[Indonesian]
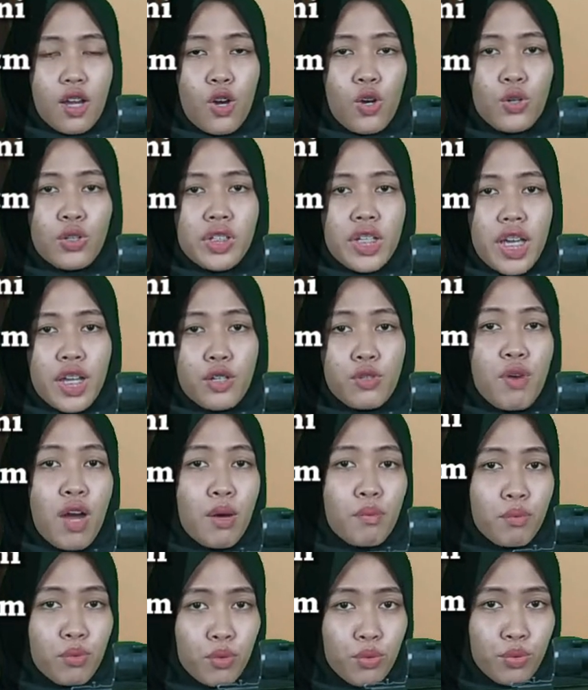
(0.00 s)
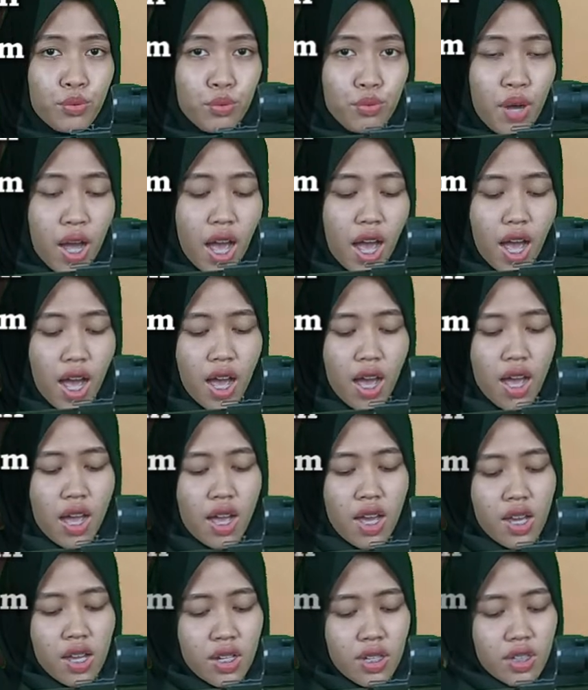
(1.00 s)
OD
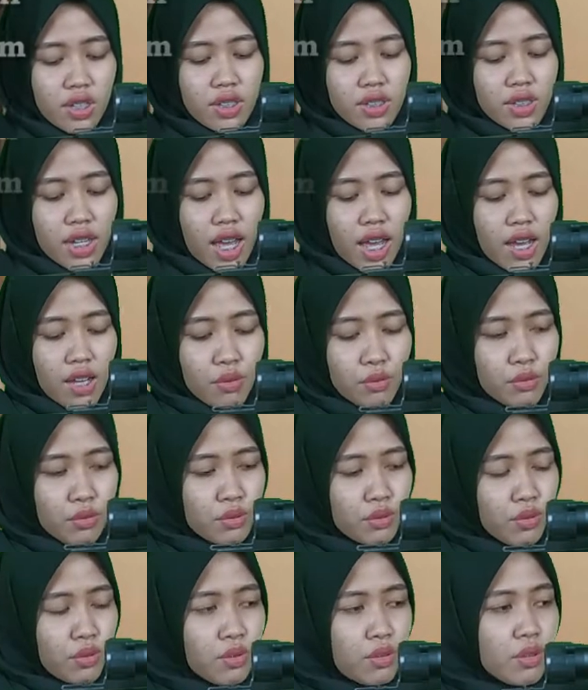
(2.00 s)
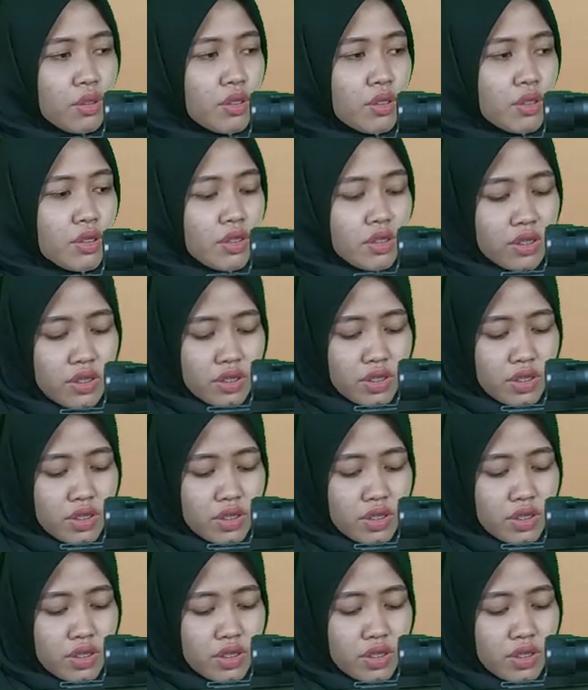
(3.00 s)
22 nah untuk